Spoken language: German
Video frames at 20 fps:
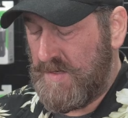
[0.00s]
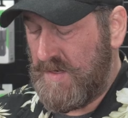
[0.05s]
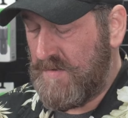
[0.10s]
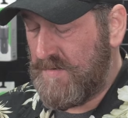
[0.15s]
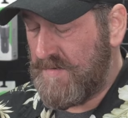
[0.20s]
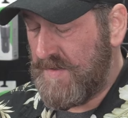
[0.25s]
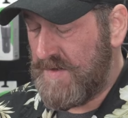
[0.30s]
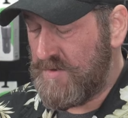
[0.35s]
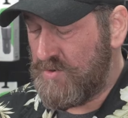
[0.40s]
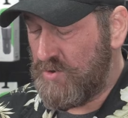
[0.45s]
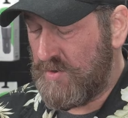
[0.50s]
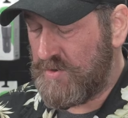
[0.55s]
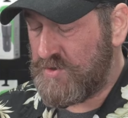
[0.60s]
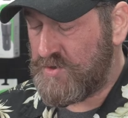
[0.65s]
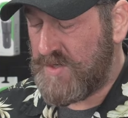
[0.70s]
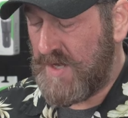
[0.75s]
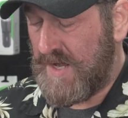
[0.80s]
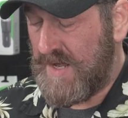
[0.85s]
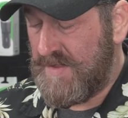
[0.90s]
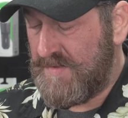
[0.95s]
Die
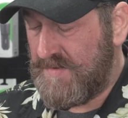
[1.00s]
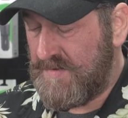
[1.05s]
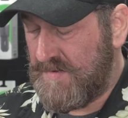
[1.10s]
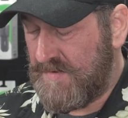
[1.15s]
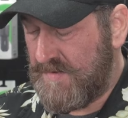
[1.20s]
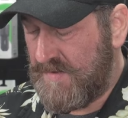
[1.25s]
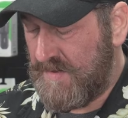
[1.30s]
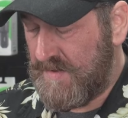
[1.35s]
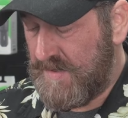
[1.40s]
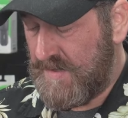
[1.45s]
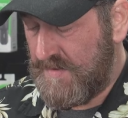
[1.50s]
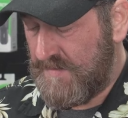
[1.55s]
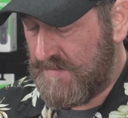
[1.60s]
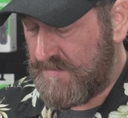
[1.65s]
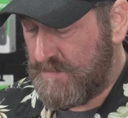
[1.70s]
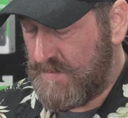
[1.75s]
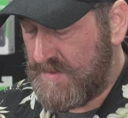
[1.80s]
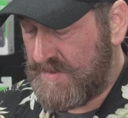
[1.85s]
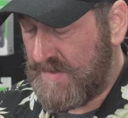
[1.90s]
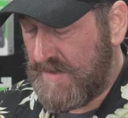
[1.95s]
Santtorch 30C
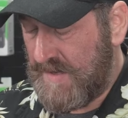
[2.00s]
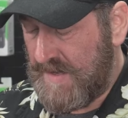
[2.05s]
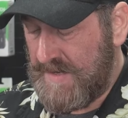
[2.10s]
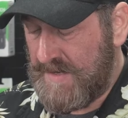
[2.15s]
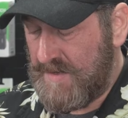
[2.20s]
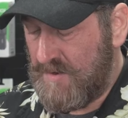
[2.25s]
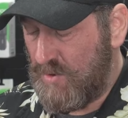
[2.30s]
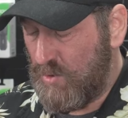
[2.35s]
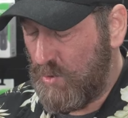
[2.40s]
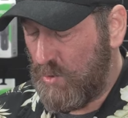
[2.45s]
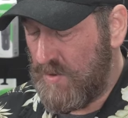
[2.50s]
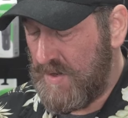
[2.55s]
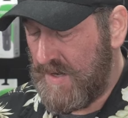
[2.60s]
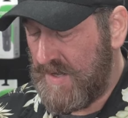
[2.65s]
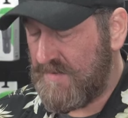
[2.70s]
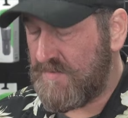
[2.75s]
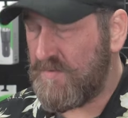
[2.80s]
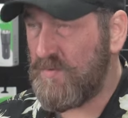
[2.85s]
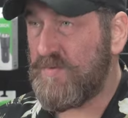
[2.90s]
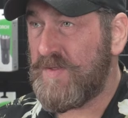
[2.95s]
ist mit drei
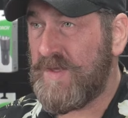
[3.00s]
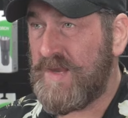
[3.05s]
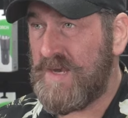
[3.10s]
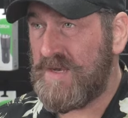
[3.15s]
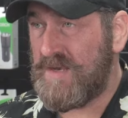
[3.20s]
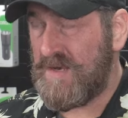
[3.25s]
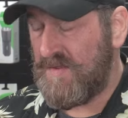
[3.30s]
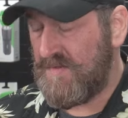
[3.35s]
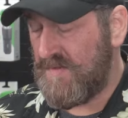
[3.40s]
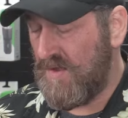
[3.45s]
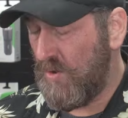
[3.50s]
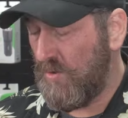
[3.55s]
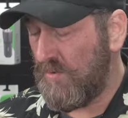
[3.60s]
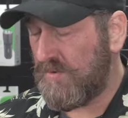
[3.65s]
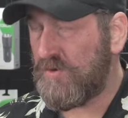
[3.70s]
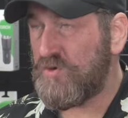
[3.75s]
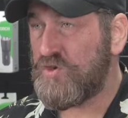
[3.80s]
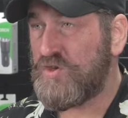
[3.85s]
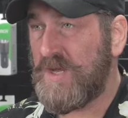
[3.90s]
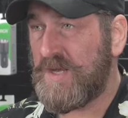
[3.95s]
Hochleistungs-LEDs
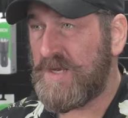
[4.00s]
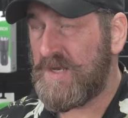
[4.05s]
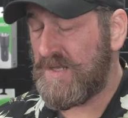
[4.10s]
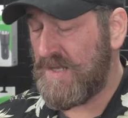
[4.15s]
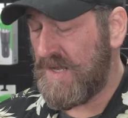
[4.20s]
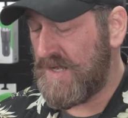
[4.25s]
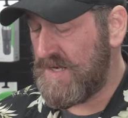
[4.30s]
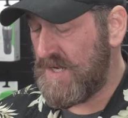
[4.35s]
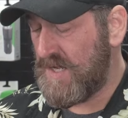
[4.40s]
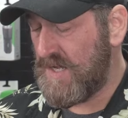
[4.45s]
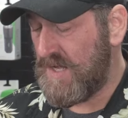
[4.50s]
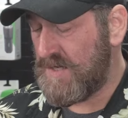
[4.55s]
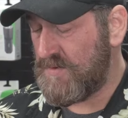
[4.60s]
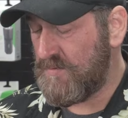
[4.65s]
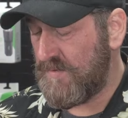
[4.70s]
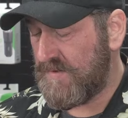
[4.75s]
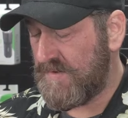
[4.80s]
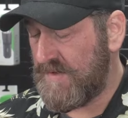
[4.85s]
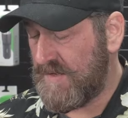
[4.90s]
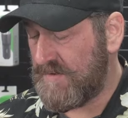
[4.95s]
ausgestattet. Leider hat
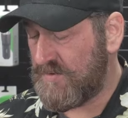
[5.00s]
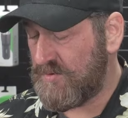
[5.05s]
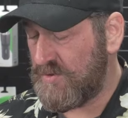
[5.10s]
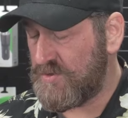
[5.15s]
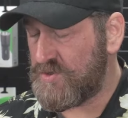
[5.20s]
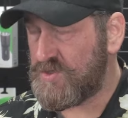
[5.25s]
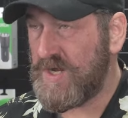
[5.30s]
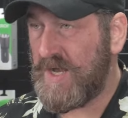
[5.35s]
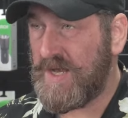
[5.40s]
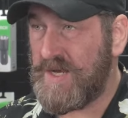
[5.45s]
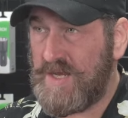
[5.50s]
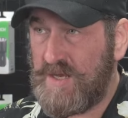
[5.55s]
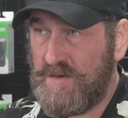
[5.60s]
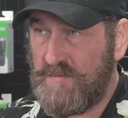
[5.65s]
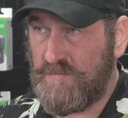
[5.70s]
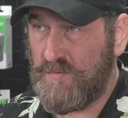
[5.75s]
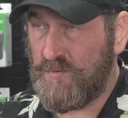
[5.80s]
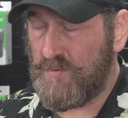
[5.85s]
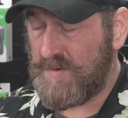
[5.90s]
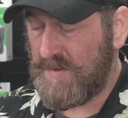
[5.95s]
uns Nexttorch keine
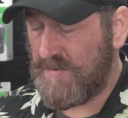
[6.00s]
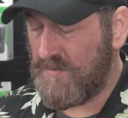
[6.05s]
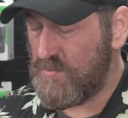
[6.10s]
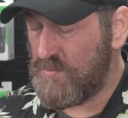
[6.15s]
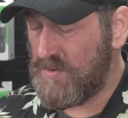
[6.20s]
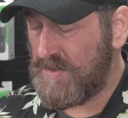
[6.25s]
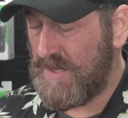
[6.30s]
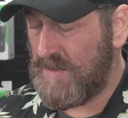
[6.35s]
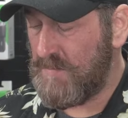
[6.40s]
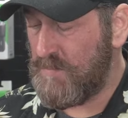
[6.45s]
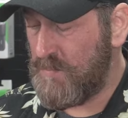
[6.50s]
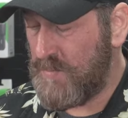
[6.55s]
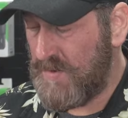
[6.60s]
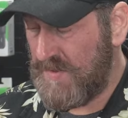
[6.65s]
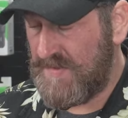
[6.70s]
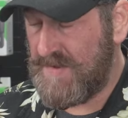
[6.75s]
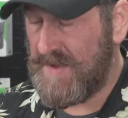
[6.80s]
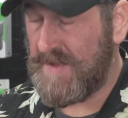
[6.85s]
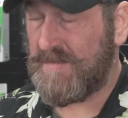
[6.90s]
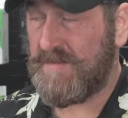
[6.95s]
Info dazu gegeben
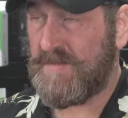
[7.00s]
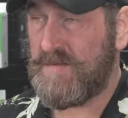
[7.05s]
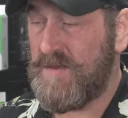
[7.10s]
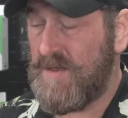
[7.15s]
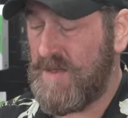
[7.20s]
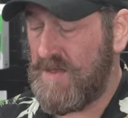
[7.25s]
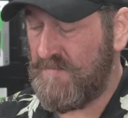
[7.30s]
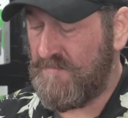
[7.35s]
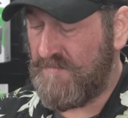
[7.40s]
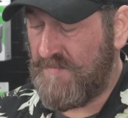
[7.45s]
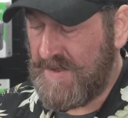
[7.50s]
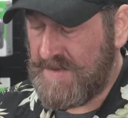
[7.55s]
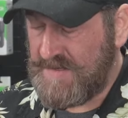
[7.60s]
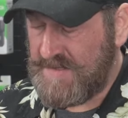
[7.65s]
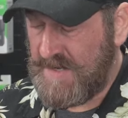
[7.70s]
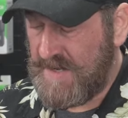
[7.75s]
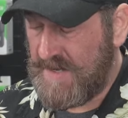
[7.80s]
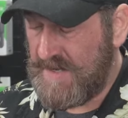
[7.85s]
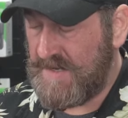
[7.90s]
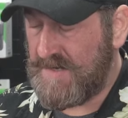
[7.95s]
bis jetzt,
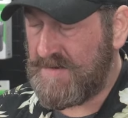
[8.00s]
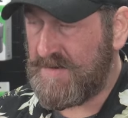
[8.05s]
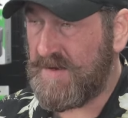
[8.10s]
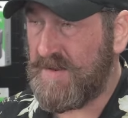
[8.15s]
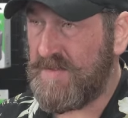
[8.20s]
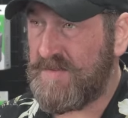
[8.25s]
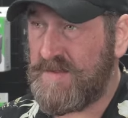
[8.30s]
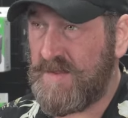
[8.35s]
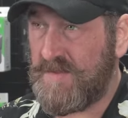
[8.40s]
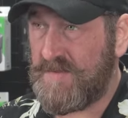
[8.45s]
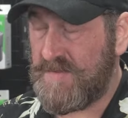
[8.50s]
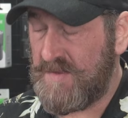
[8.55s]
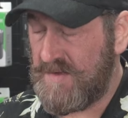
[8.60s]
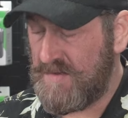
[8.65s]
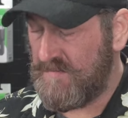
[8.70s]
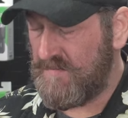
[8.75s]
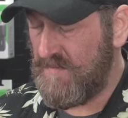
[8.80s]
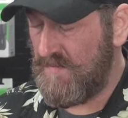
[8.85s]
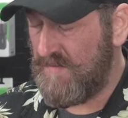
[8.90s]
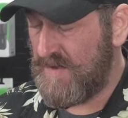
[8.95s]
welche LEDs das
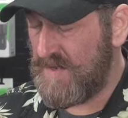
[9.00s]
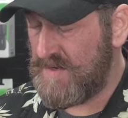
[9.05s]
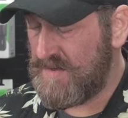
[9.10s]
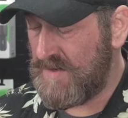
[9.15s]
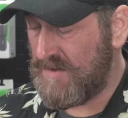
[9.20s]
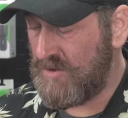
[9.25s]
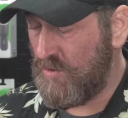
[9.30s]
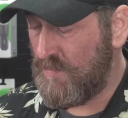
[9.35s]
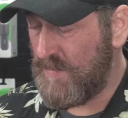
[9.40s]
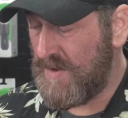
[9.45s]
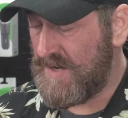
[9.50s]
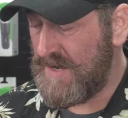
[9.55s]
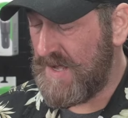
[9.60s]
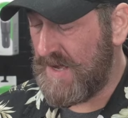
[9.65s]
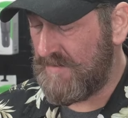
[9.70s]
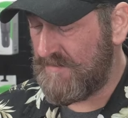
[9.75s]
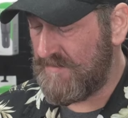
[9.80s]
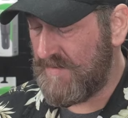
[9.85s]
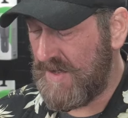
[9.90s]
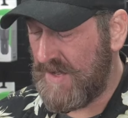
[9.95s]
sind. Wir werden dann nochmal
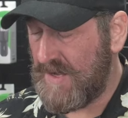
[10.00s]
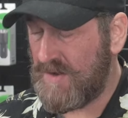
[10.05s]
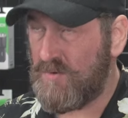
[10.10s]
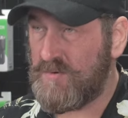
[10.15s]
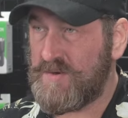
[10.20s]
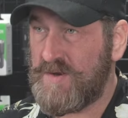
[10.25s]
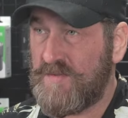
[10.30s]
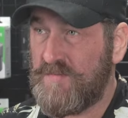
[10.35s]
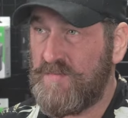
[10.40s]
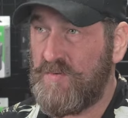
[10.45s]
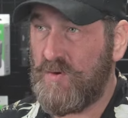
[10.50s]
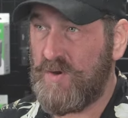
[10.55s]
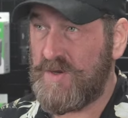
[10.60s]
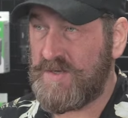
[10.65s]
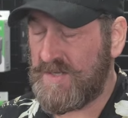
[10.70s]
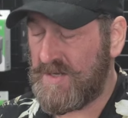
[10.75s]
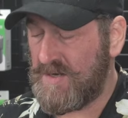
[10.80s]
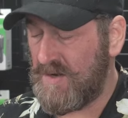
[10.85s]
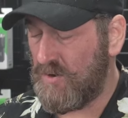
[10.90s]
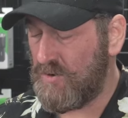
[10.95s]
nachfragen und das für
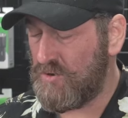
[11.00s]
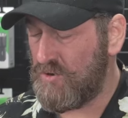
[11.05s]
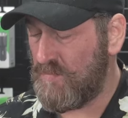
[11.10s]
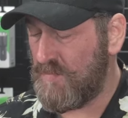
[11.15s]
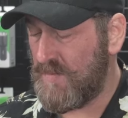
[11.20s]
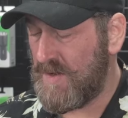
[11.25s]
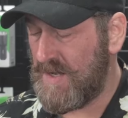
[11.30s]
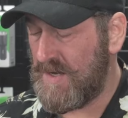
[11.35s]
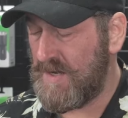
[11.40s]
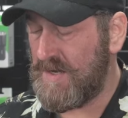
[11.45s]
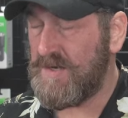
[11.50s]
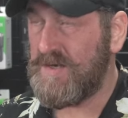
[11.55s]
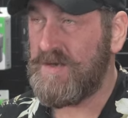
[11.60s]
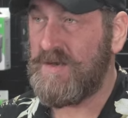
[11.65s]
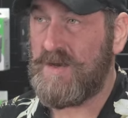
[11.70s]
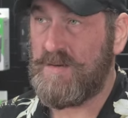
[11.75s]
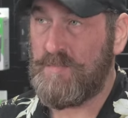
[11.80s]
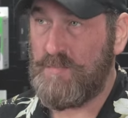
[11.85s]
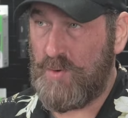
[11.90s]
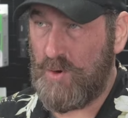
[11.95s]
euch dann auch nochmal
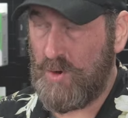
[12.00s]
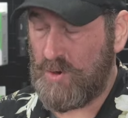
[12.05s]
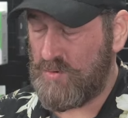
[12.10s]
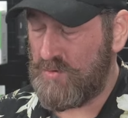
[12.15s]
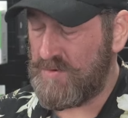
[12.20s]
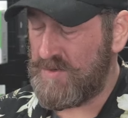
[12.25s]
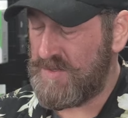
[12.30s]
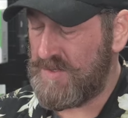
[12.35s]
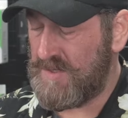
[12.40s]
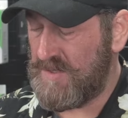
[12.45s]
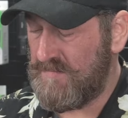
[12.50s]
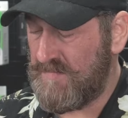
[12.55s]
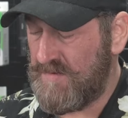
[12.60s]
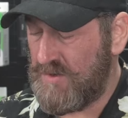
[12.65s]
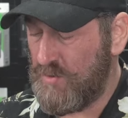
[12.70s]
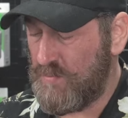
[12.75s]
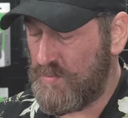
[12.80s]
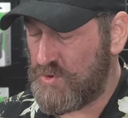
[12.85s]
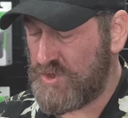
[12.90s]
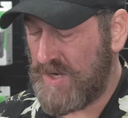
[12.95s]
in den Blog und in die
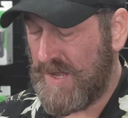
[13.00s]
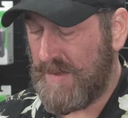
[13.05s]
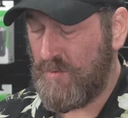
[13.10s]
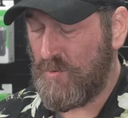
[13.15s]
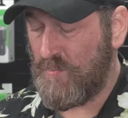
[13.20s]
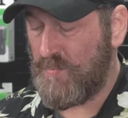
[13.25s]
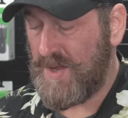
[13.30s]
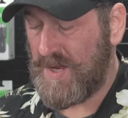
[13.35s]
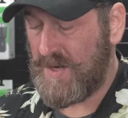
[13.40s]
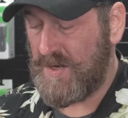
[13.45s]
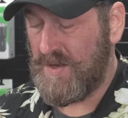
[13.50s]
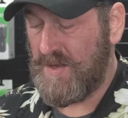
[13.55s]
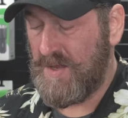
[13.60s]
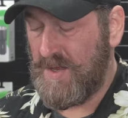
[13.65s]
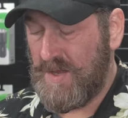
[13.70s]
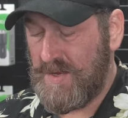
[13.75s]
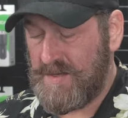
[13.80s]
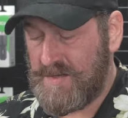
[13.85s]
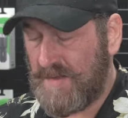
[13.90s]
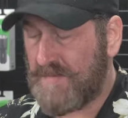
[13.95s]
Videobeschreibung packen,
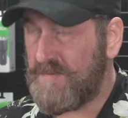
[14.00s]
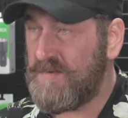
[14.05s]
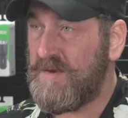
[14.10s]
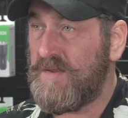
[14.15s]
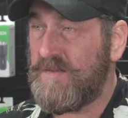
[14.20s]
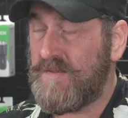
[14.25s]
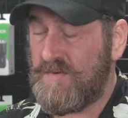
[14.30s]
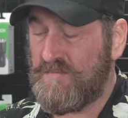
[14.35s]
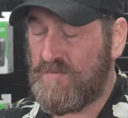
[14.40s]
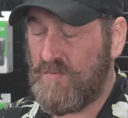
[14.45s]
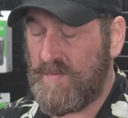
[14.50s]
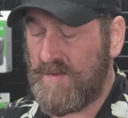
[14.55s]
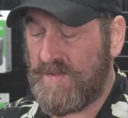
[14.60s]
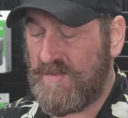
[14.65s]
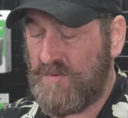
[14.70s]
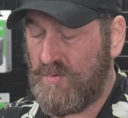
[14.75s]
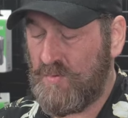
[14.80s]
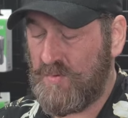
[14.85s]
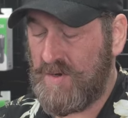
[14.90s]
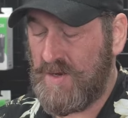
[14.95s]
dass ihr diese
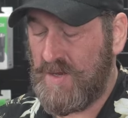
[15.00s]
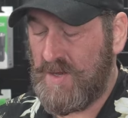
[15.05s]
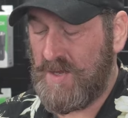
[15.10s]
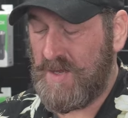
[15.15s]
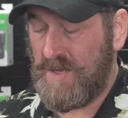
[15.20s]
Information